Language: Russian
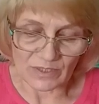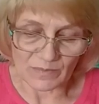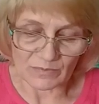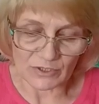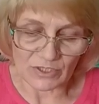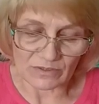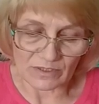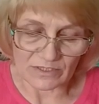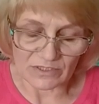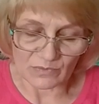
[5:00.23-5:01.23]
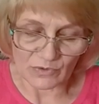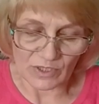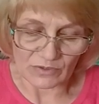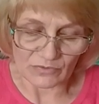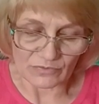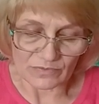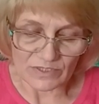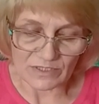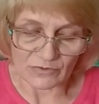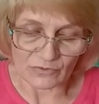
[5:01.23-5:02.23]
я побежал к лисему калу
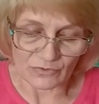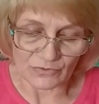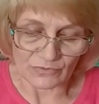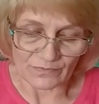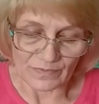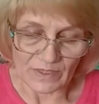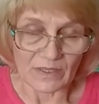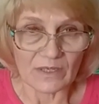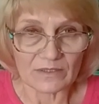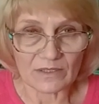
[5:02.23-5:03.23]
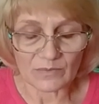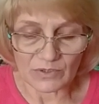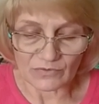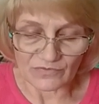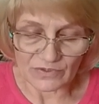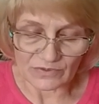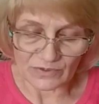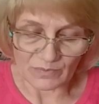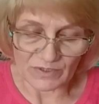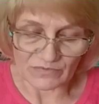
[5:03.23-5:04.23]
за юрту. Там я увидел
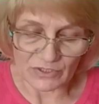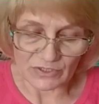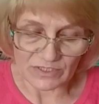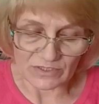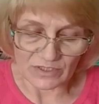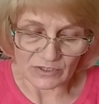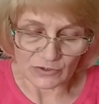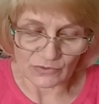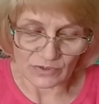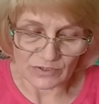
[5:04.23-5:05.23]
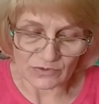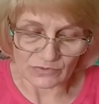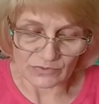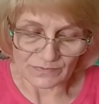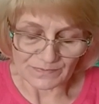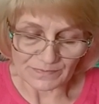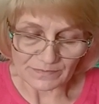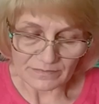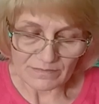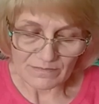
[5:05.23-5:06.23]
неподвижно сидящую лису.
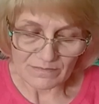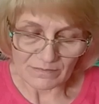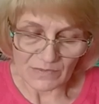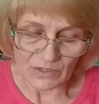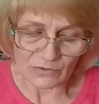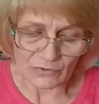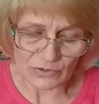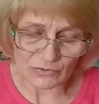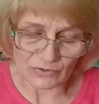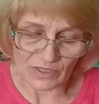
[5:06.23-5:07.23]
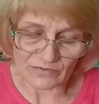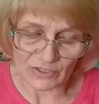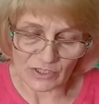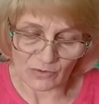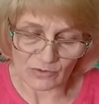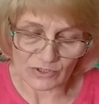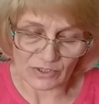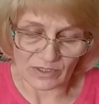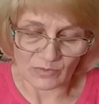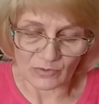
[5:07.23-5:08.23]
Ее исхудавшая
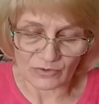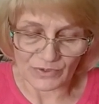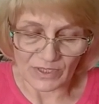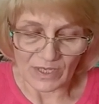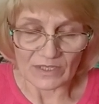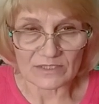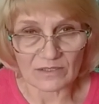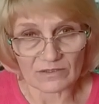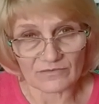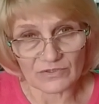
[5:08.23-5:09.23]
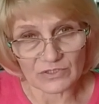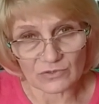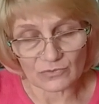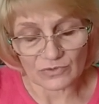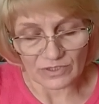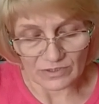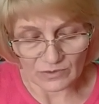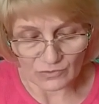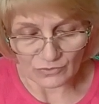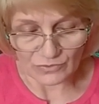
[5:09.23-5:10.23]
острая морда стала вытянутой
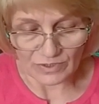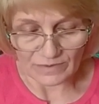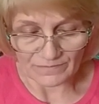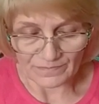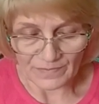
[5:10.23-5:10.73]
и тонкой.